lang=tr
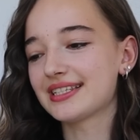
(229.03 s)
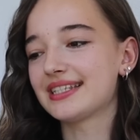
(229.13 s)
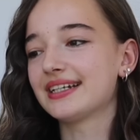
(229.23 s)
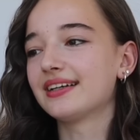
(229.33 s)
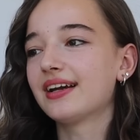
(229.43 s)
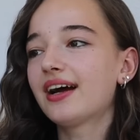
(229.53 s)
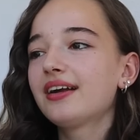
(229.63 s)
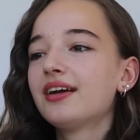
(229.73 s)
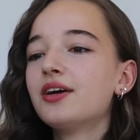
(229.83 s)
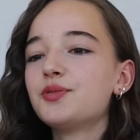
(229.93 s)
stickerlar.
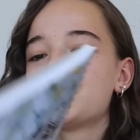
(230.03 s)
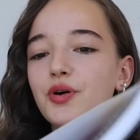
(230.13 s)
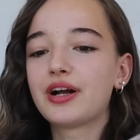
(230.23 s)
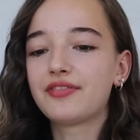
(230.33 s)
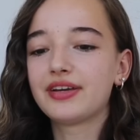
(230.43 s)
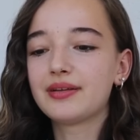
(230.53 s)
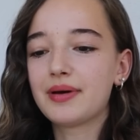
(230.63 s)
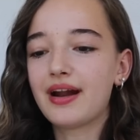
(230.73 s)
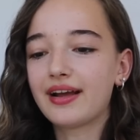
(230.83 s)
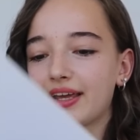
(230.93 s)
Coğrafyayı da
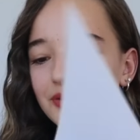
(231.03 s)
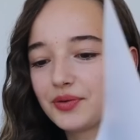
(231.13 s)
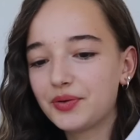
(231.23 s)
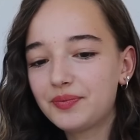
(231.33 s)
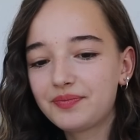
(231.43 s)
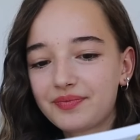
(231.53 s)
merak ediyorum.